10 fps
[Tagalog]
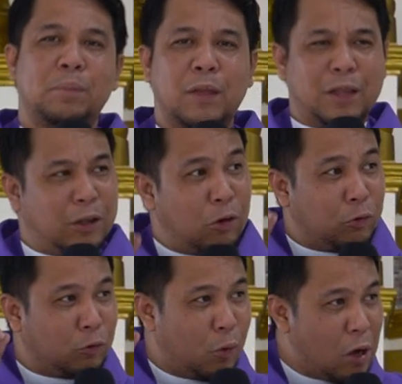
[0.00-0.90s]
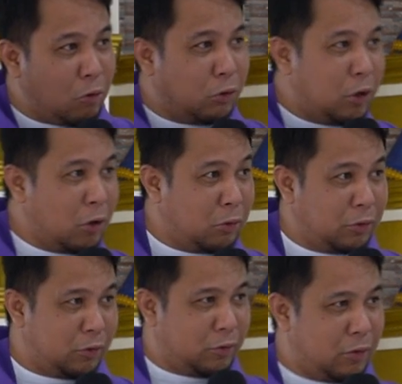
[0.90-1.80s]
Dito ti usto nga good
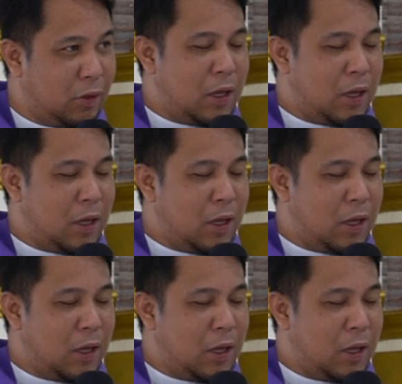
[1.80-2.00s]
news.